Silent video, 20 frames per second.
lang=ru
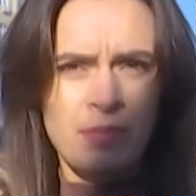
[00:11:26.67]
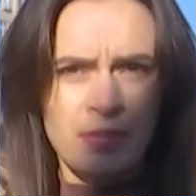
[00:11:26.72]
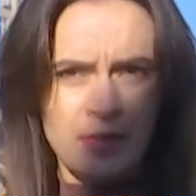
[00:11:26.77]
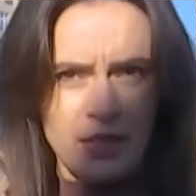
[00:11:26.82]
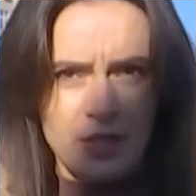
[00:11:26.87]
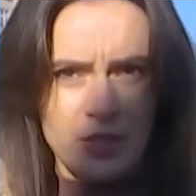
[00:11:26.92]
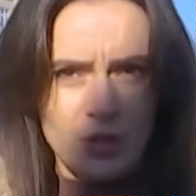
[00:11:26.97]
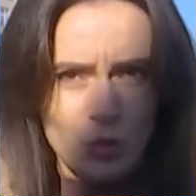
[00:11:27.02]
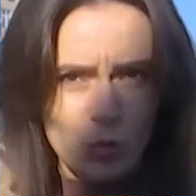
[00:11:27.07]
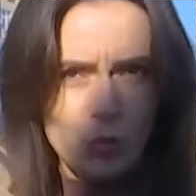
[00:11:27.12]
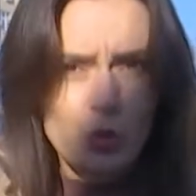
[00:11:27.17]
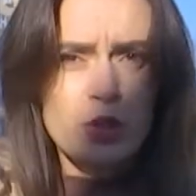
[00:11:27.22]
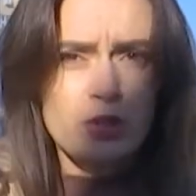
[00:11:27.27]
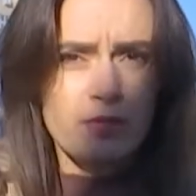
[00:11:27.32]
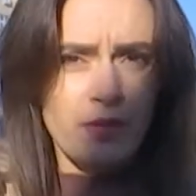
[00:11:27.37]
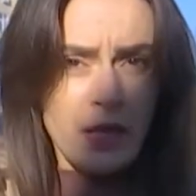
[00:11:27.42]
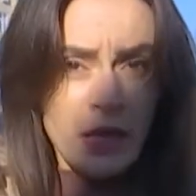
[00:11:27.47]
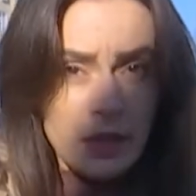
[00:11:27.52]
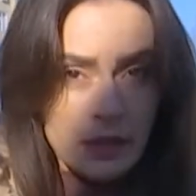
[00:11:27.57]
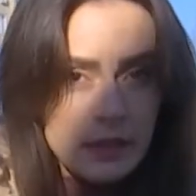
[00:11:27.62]
на
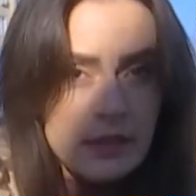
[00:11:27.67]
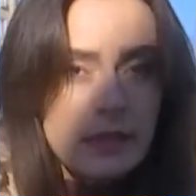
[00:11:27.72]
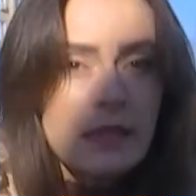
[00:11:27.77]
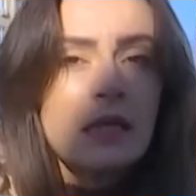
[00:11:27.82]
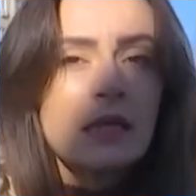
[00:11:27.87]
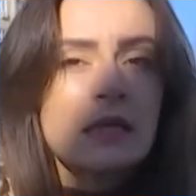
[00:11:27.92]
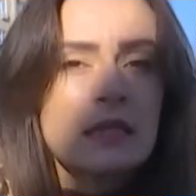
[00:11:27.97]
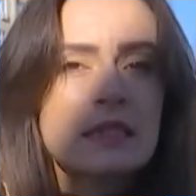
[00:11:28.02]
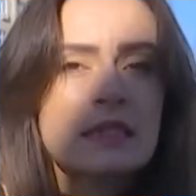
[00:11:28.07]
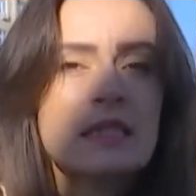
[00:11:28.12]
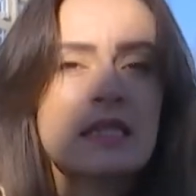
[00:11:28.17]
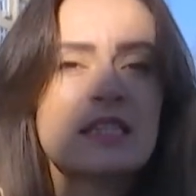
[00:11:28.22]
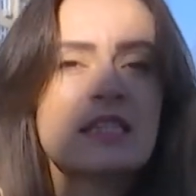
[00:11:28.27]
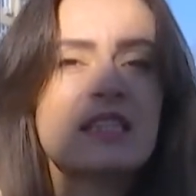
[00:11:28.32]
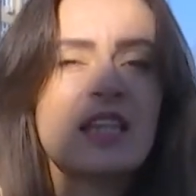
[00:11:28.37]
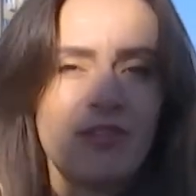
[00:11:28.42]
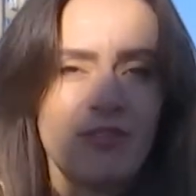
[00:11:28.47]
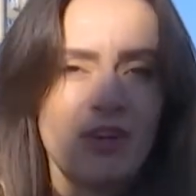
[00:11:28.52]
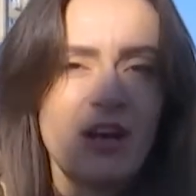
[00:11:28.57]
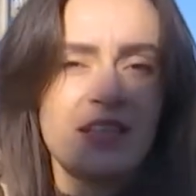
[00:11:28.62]
искусство и
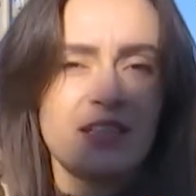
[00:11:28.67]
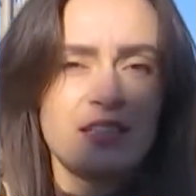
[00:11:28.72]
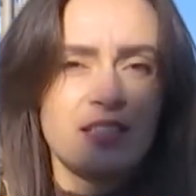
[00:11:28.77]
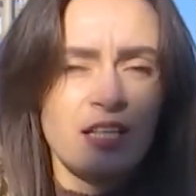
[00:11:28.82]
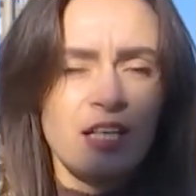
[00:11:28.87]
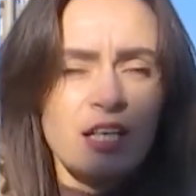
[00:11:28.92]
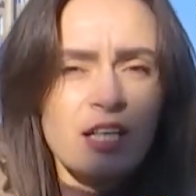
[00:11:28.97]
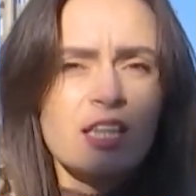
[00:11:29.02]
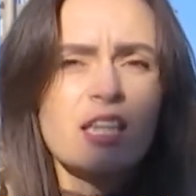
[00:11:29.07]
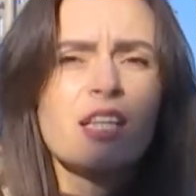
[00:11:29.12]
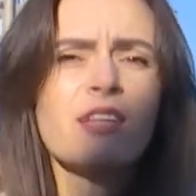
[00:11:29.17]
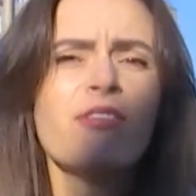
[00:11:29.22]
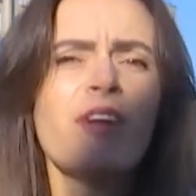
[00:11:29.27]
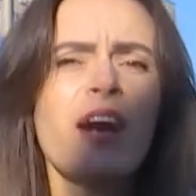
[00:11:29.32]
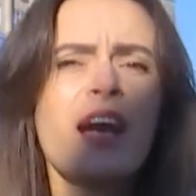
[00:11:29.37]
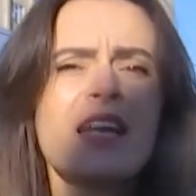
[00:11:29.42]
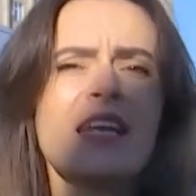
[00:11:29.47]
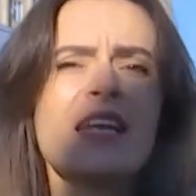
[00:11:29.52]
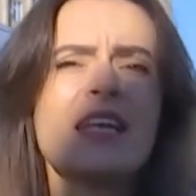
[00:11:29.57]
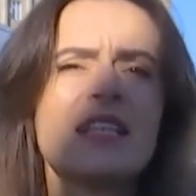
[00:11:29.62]
создавайте,
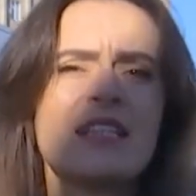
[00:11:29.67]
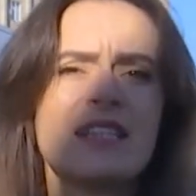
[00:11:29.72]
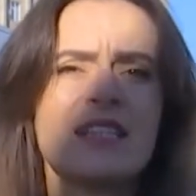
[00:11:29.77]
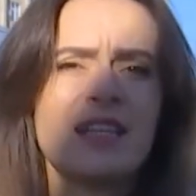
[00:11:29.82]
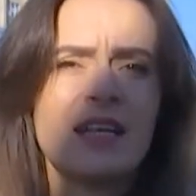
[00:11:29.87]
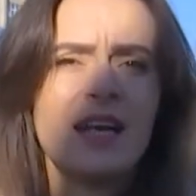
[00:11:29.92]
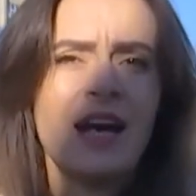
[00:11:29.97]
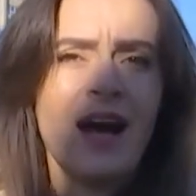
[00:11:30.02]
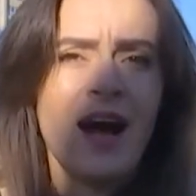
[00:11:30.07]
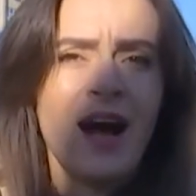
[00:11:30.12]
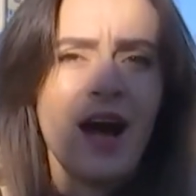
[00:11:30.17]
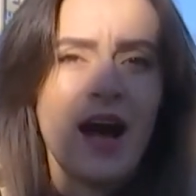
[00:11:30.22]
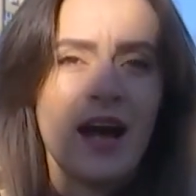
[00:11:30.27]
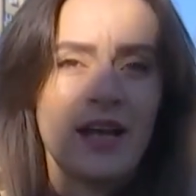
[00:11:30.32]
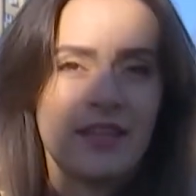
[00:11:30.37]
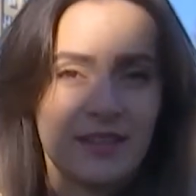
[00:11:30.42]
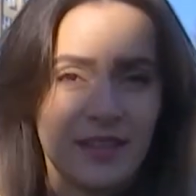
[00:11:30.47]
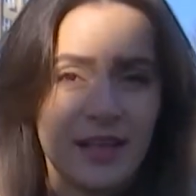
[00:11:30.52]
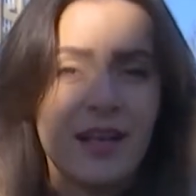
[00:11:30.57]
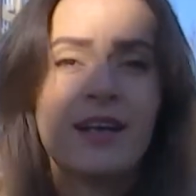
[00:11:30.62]
творите.
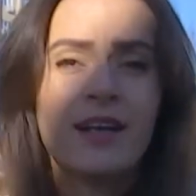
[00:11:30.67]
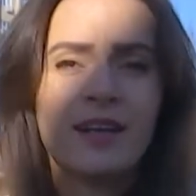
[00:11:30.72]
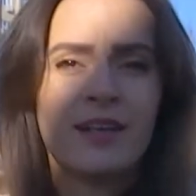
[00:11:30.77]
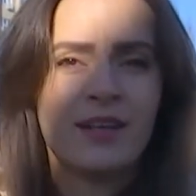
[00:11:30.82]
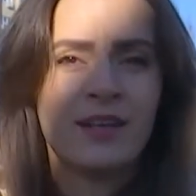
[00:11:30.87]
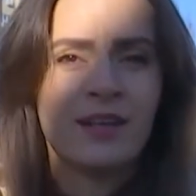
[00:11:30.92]
А я,